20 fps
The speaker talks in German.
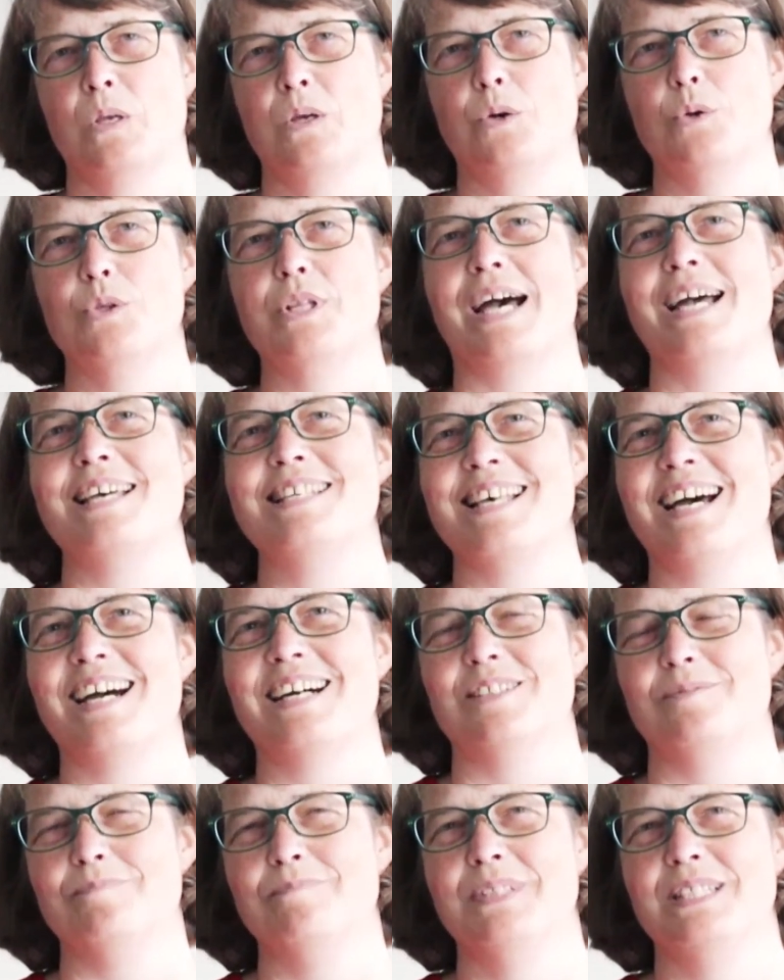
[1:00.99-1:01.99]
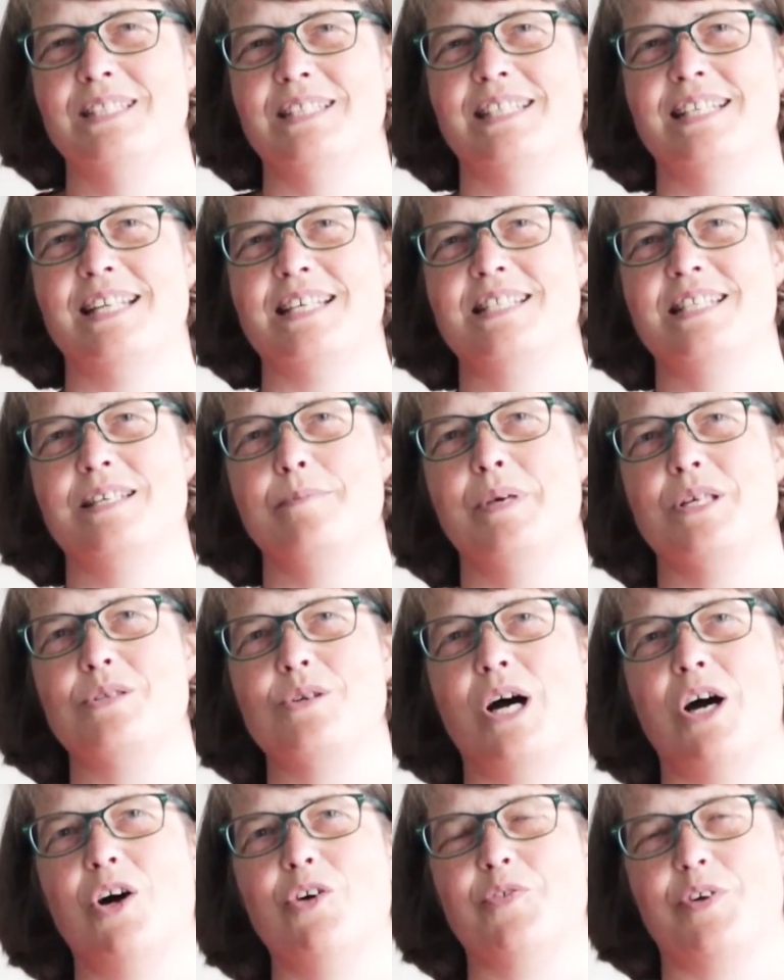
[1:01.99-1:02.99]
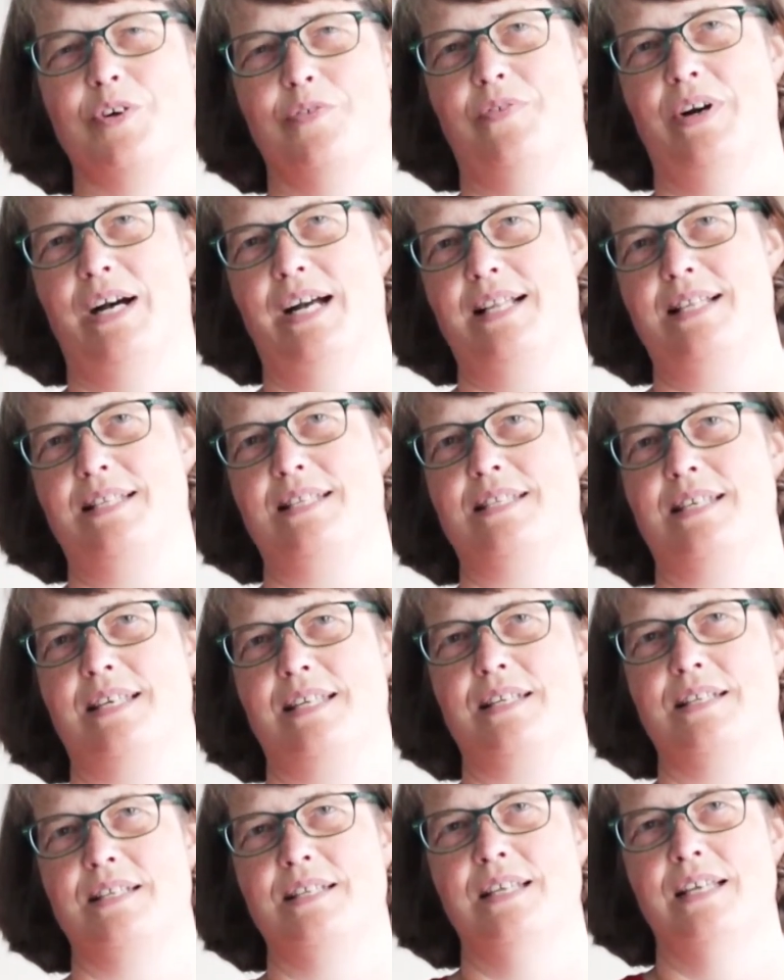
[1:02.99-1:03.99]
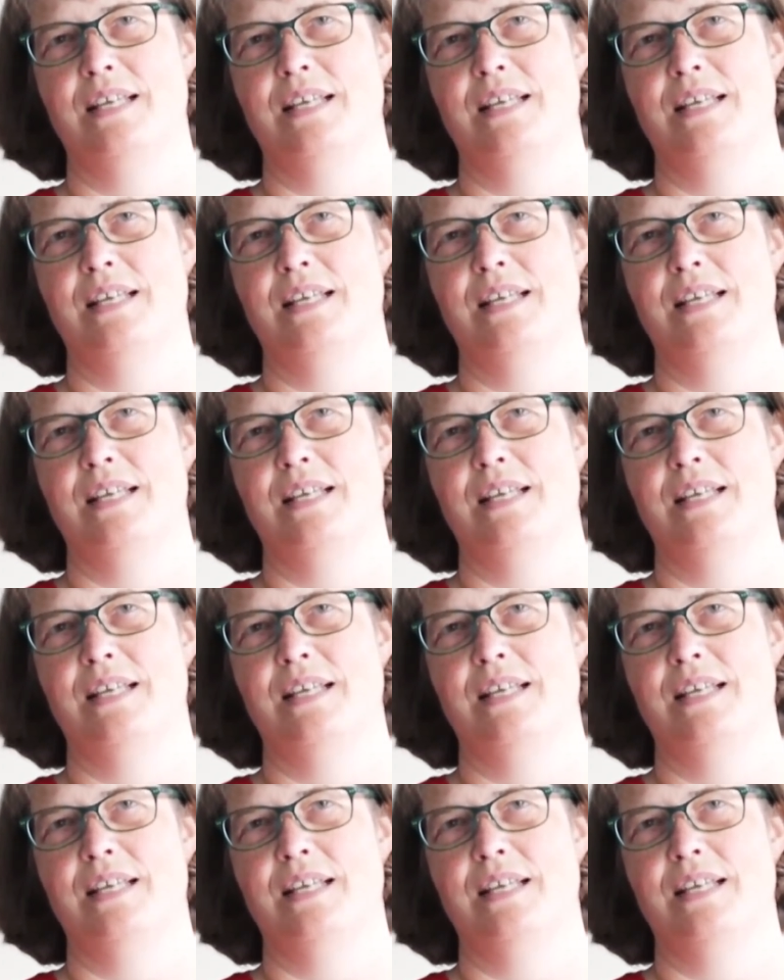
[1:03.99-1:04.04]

Und drei Sachen sind das, die mir so aufgefallen sind.